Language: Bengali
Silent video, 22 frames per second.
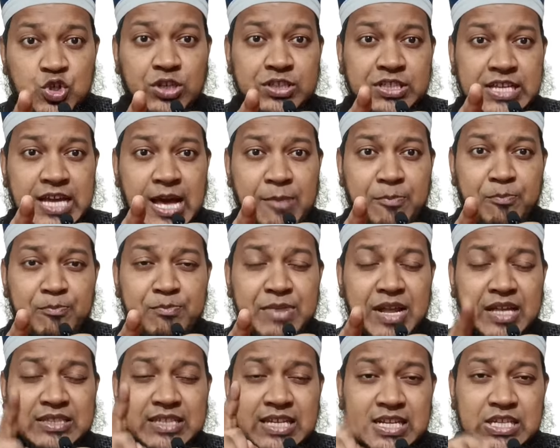যদি
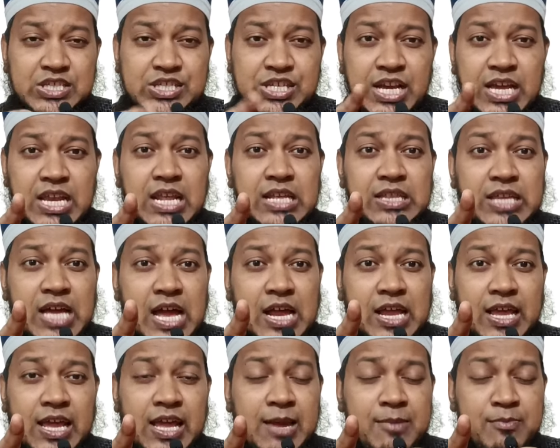আপনাদের ছেলে
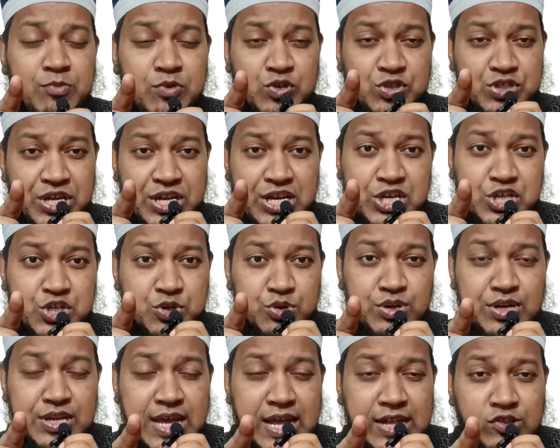থাকে বুঝে
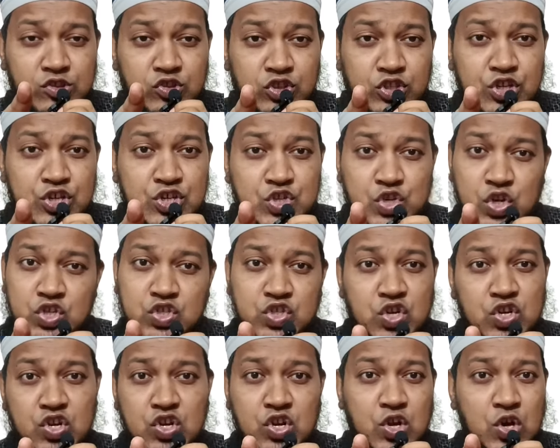শুনে আত্মীয়
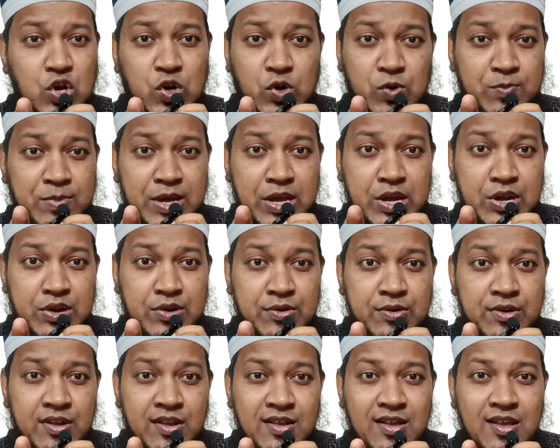স্বজন করবেন
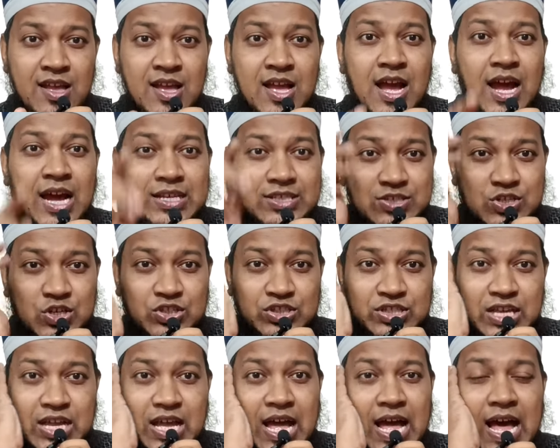
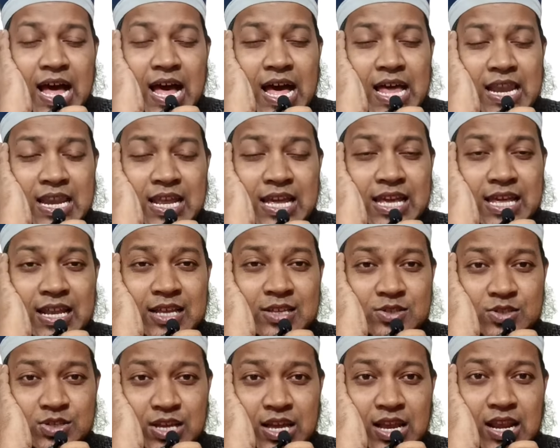হাজরতে আলী
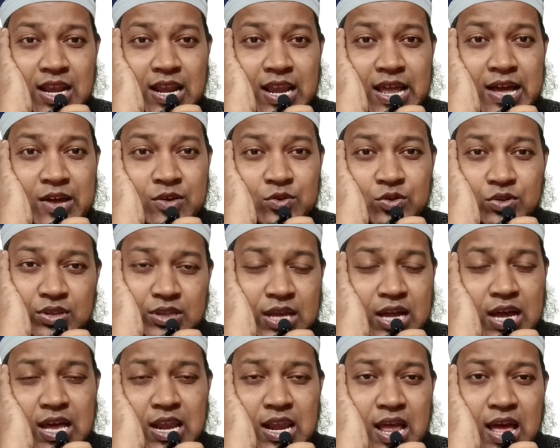রাজিয়াল্লাহ
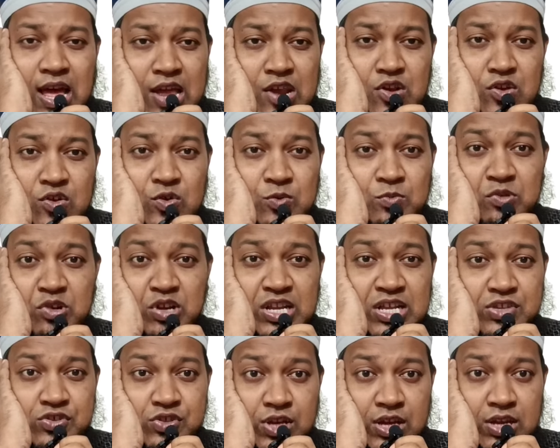তালানহ
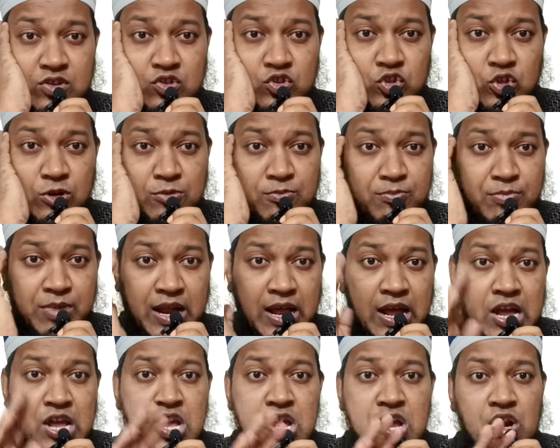বলেছেন
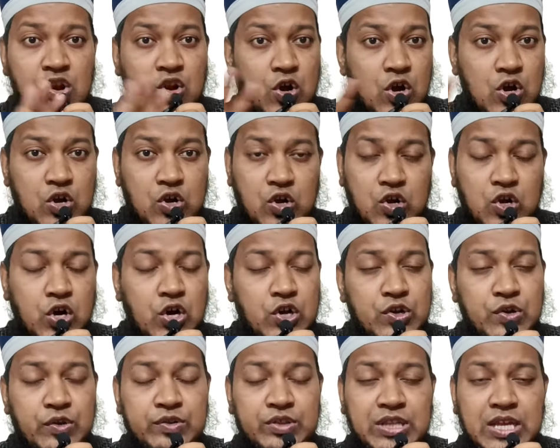তোমরা
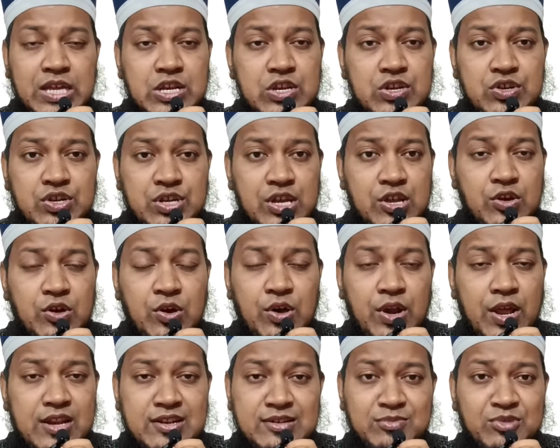কখনো তিনটি
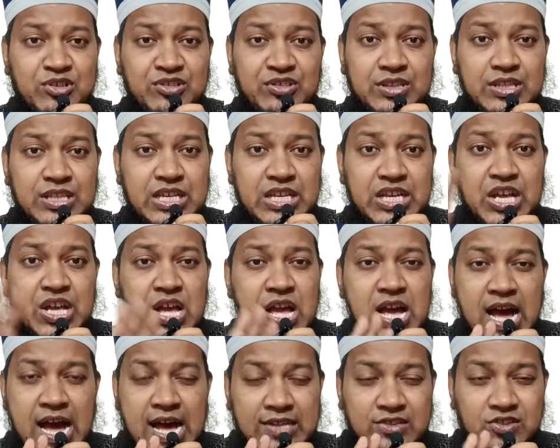ঘরের মধ্যে
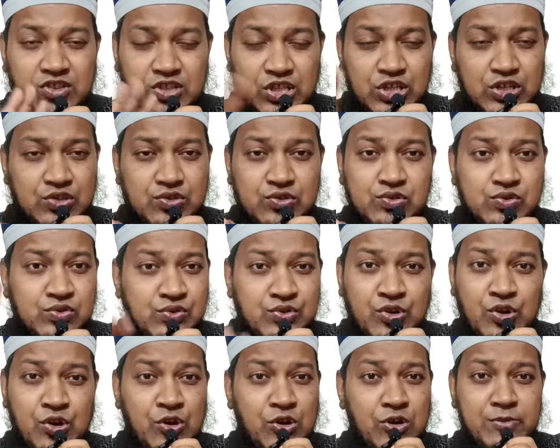আত্মীয়
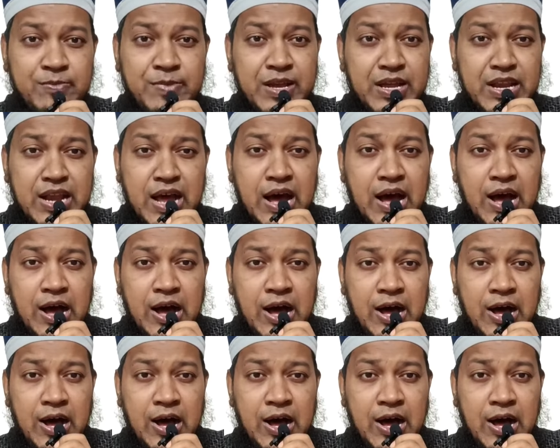করবে না